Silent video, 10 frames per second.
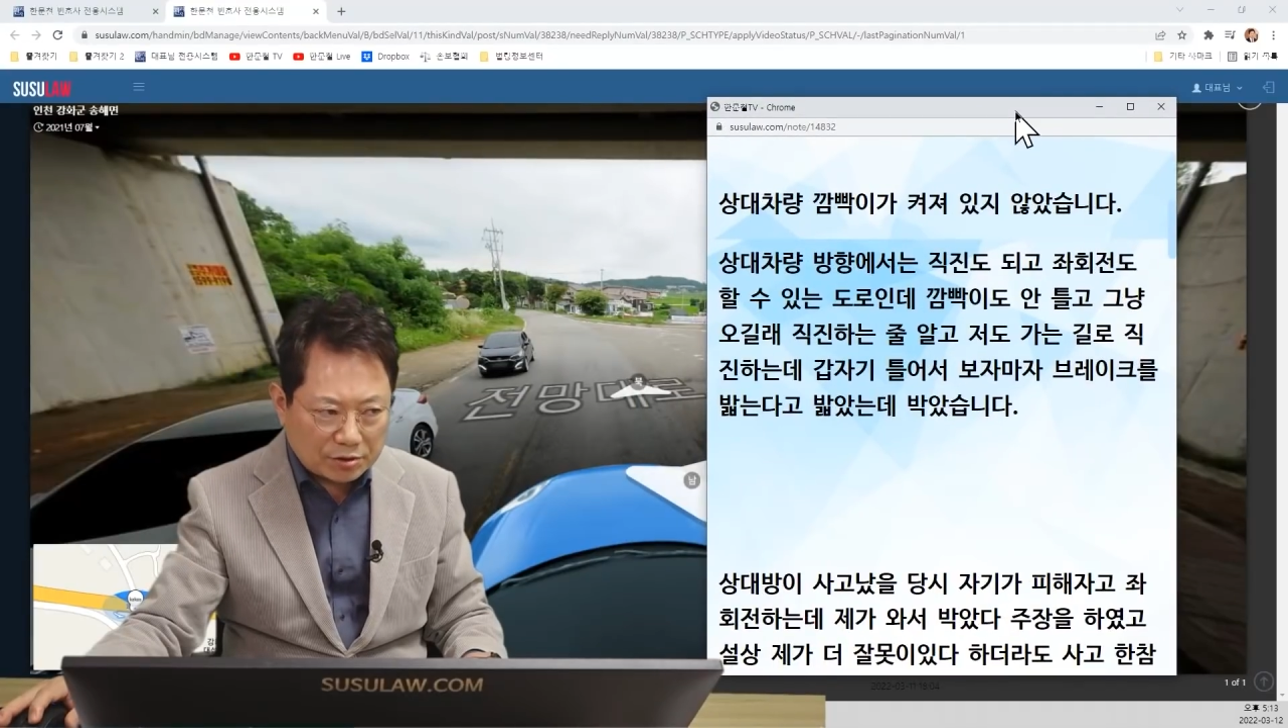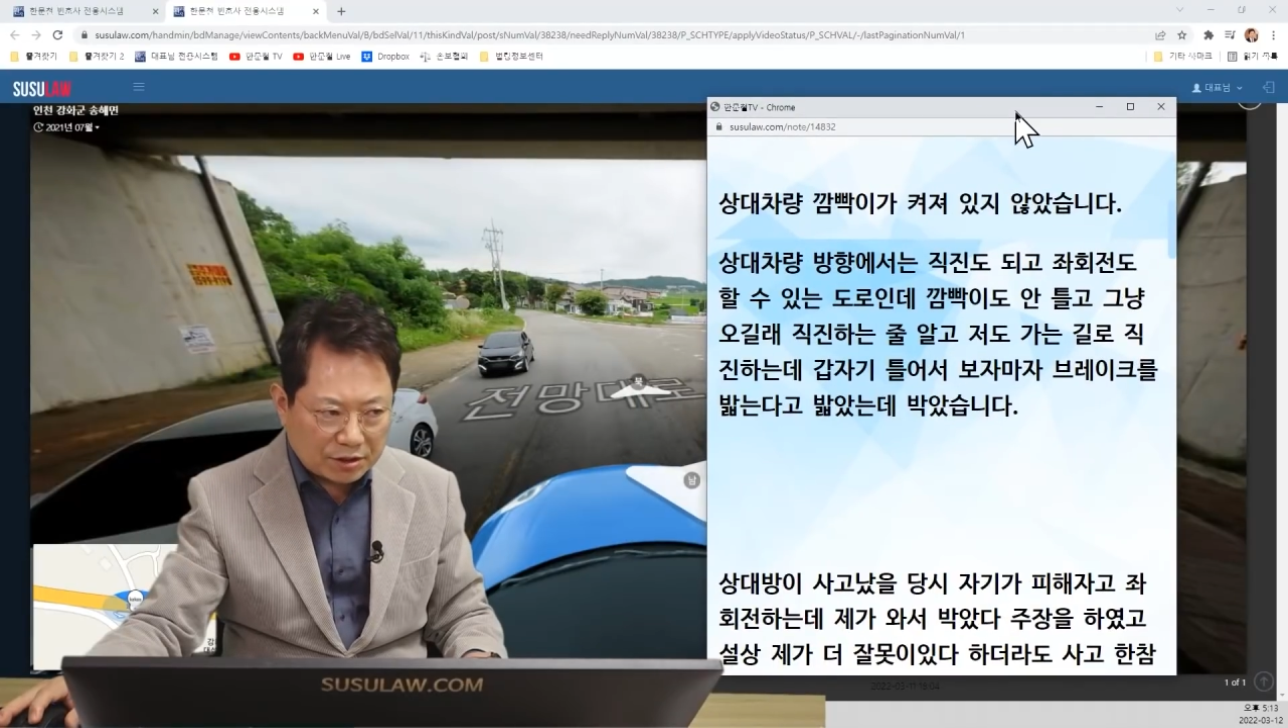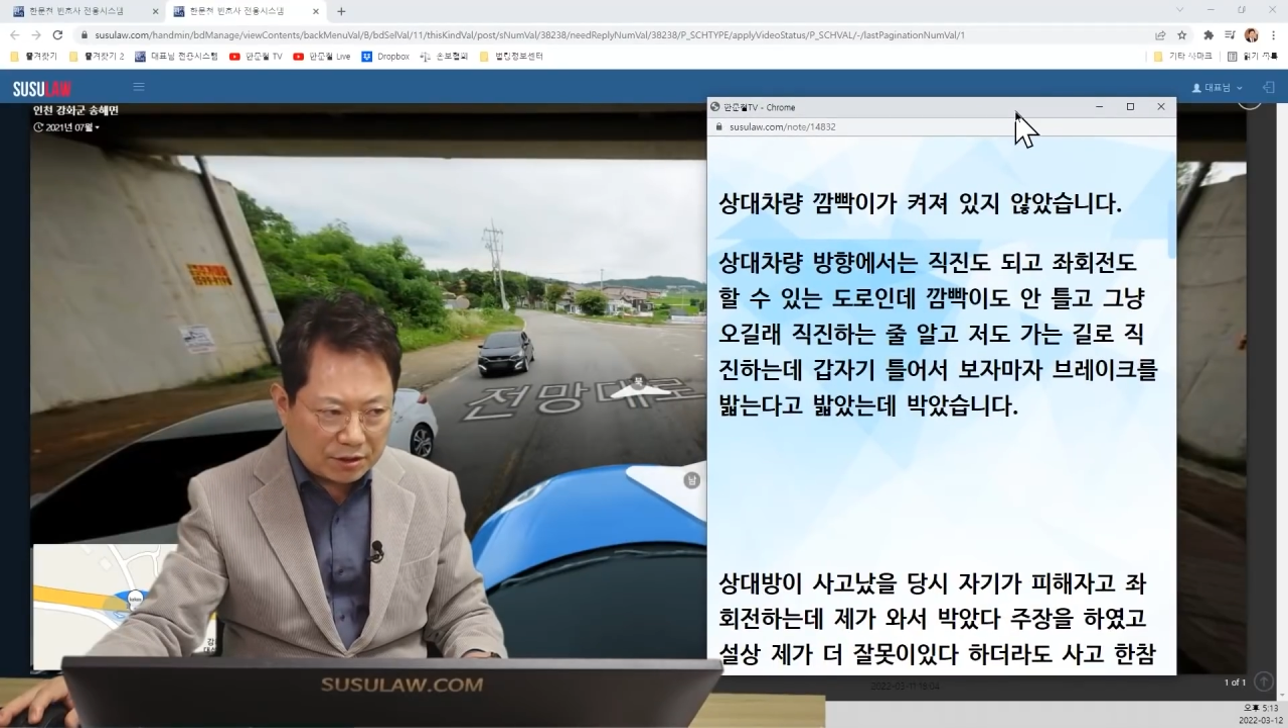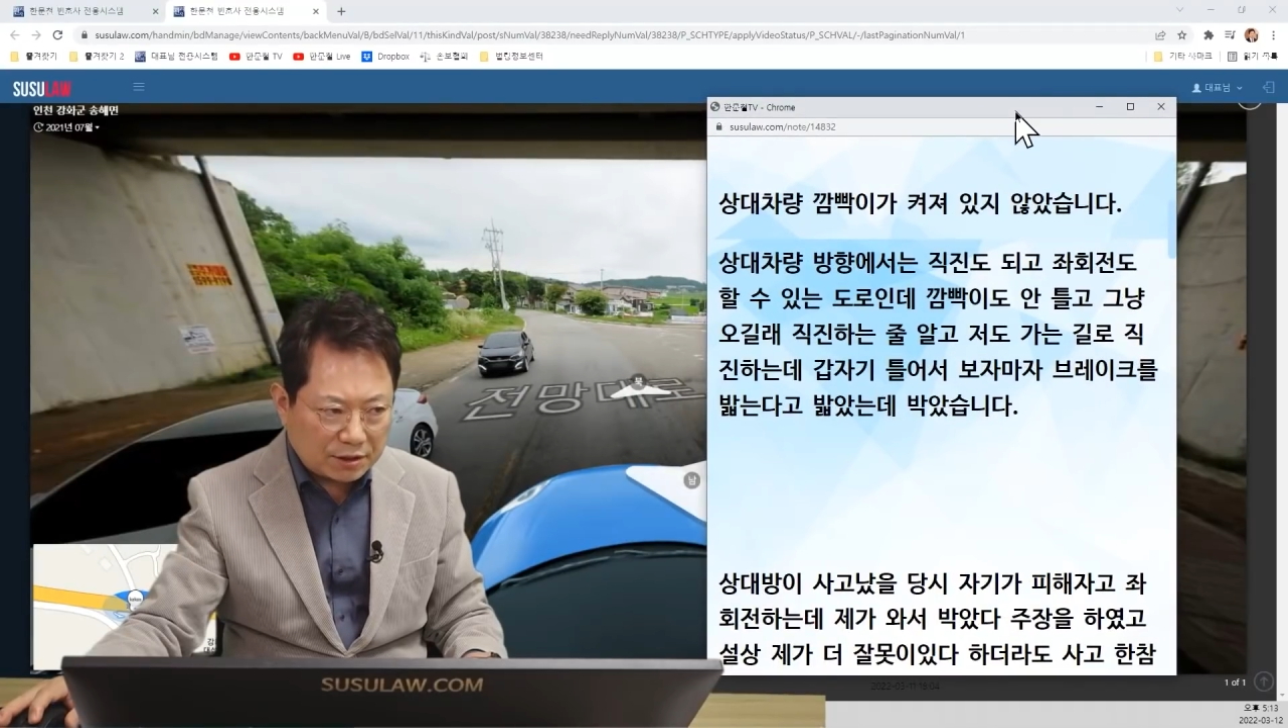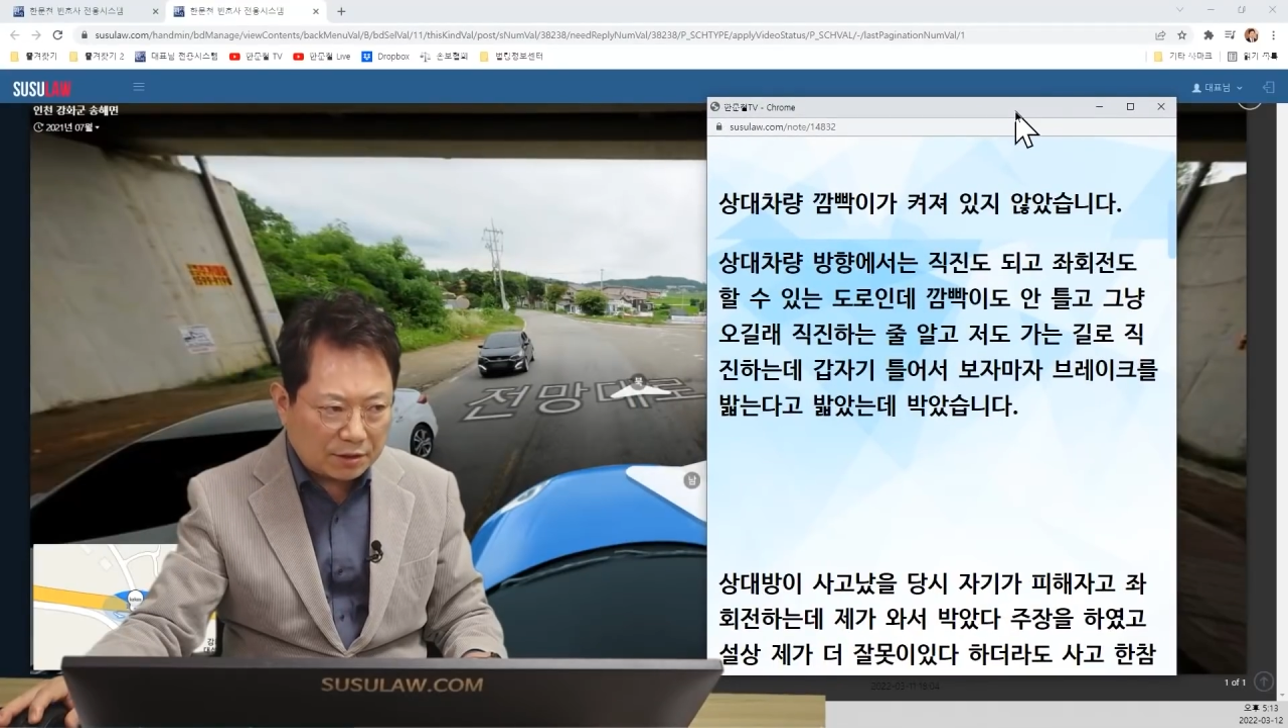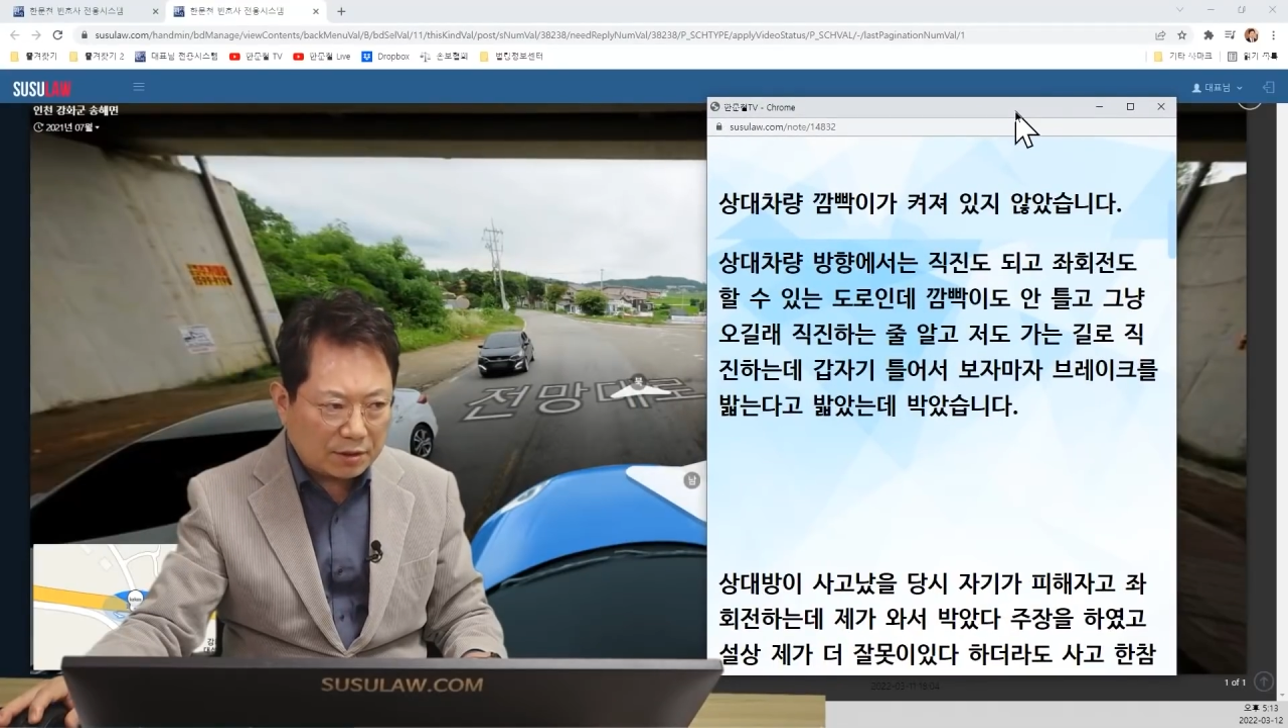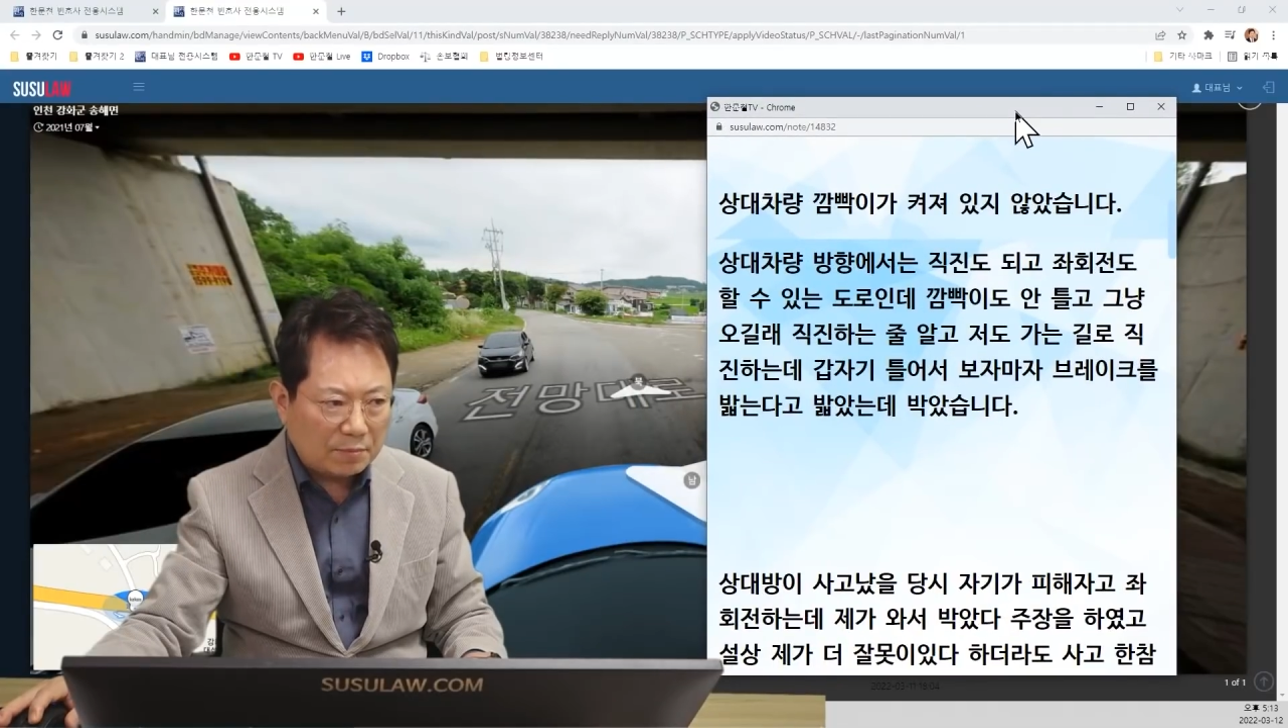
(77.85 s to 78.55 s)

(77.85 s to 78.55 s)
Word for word: 할 수 있는데요.